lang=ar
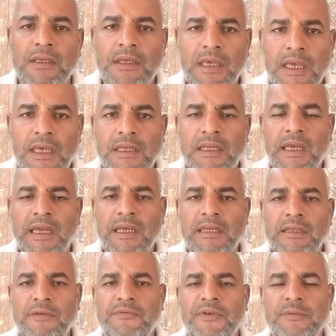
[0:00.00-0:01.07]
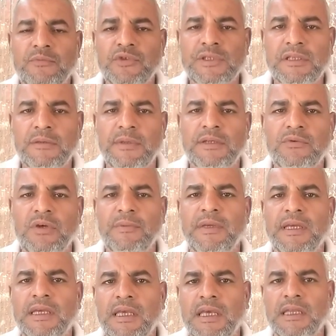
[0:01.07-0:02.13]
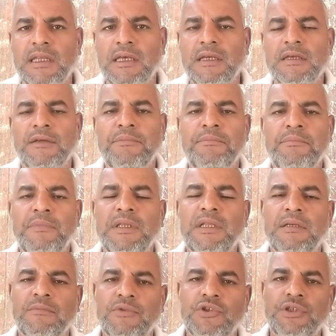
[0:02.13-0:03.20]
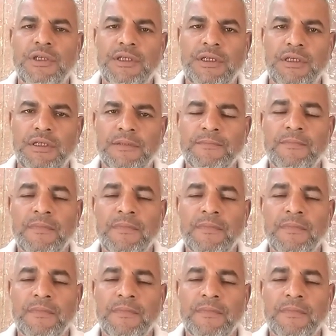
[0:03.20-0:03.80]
كان حنيفا مسلما وما كان من المشركين